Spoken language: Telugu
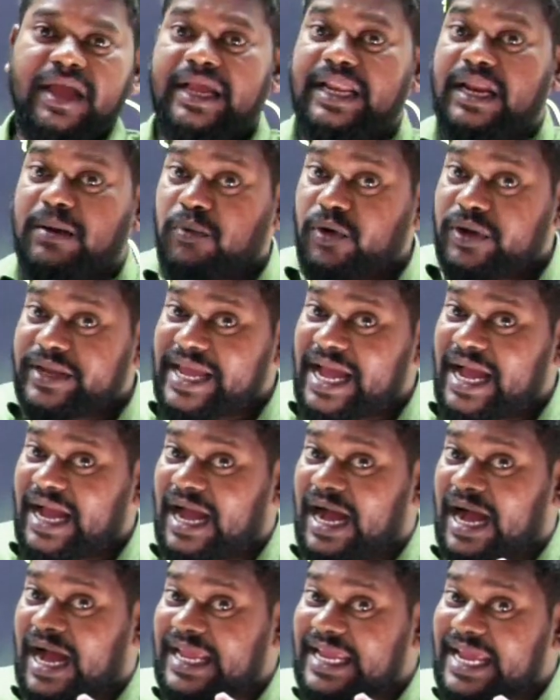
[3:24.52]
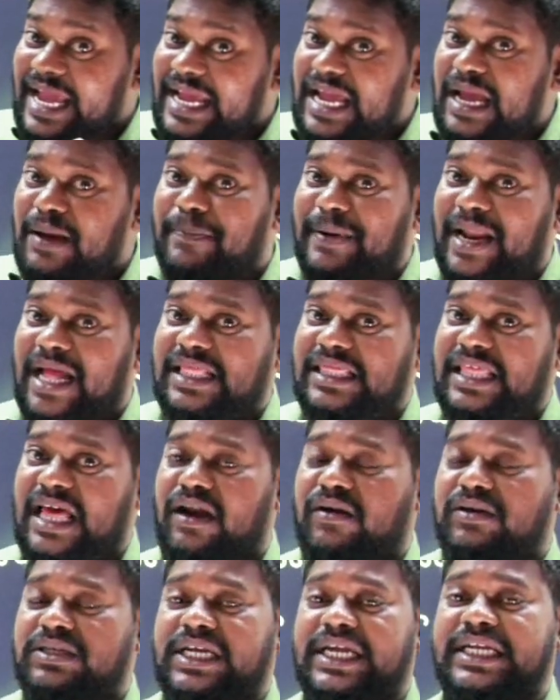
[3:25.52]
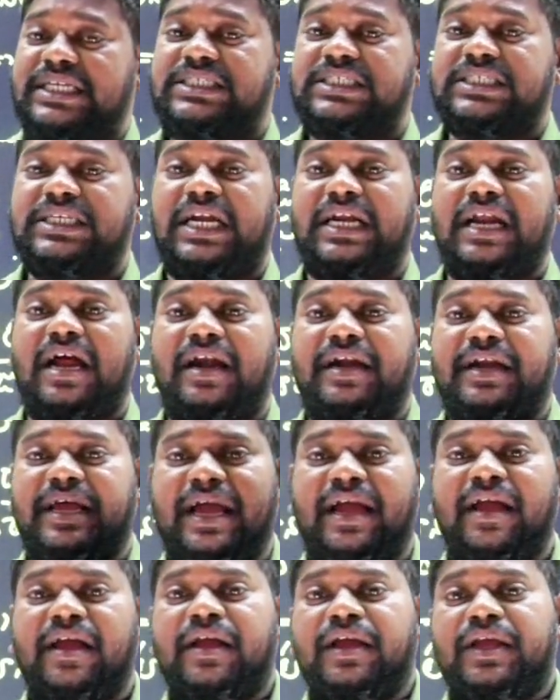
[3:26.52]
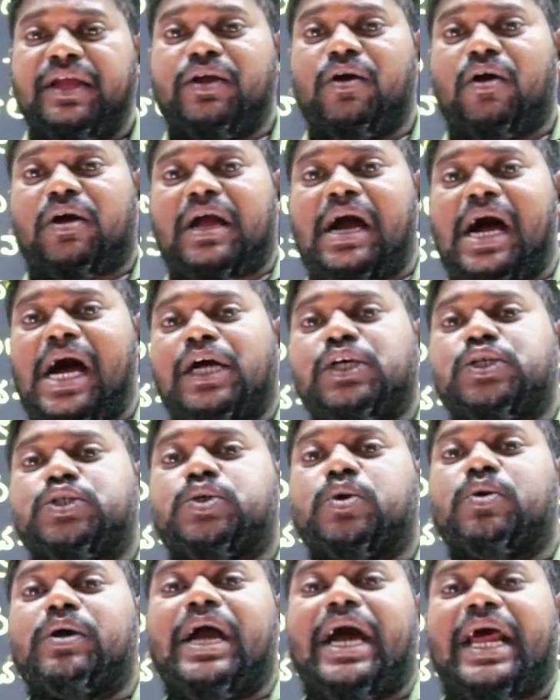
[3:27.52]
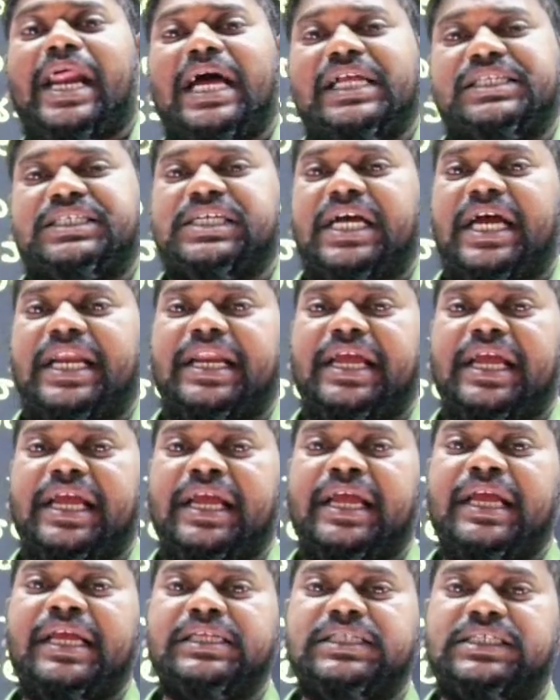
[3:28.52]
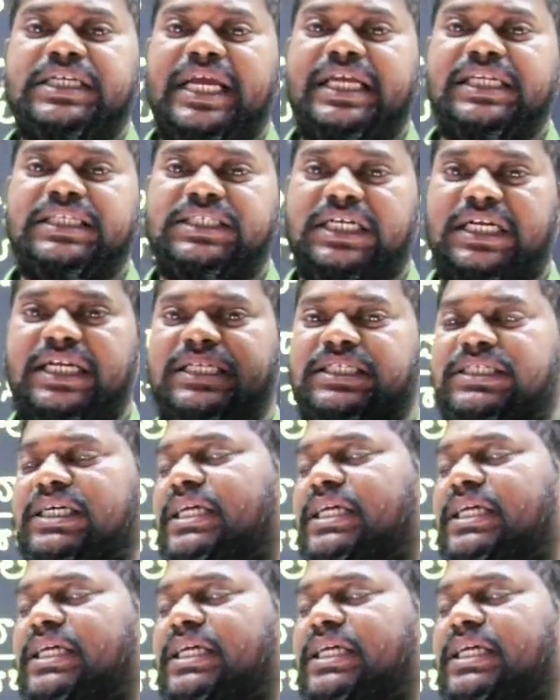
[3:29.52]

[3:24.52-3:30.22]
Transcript: ఈయన ముఖ్యంగా ఏ ఏ ప్రాంతాలను జయించిండట అంటే ఈ యొక్క శృంగ రాజ్యాన్ని జయించడం